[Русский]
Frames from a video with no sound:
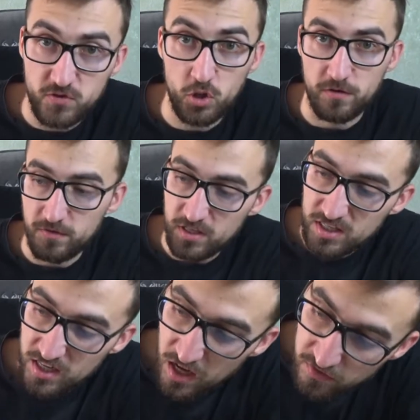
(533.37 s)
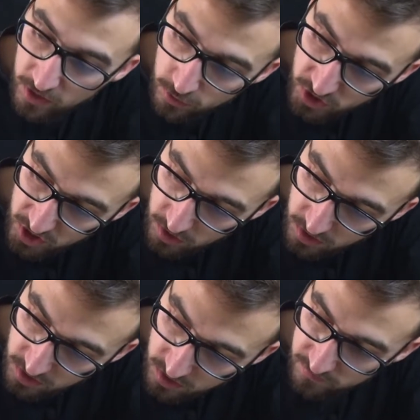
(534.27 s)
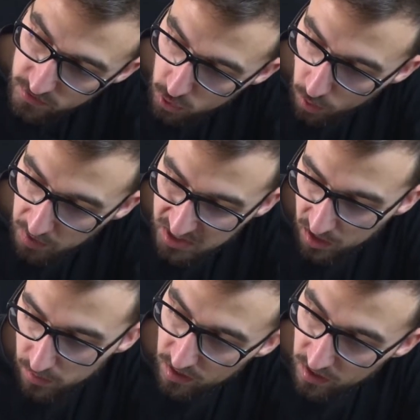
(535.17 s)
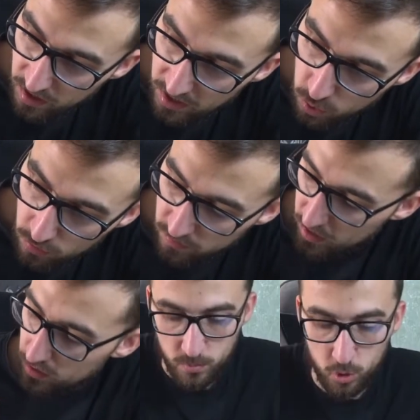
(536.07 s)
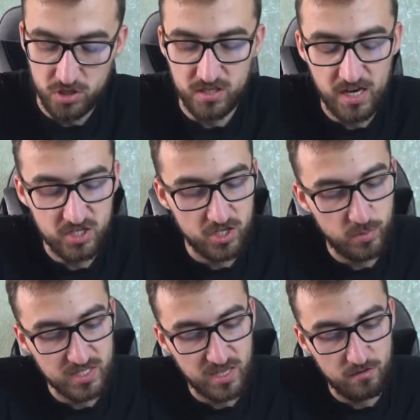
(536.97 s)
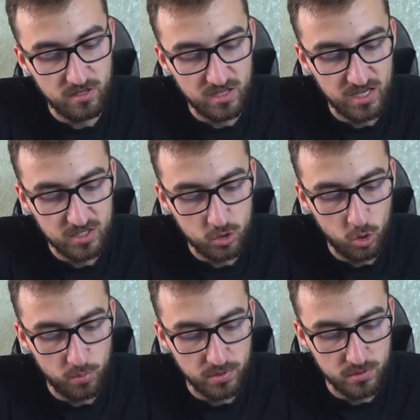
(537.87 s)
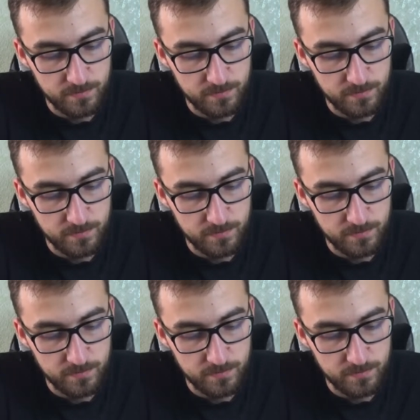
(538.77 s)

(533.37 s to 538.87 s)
Все, видите, она включилась. Все, пошла готовка. Можно также поставить на стоп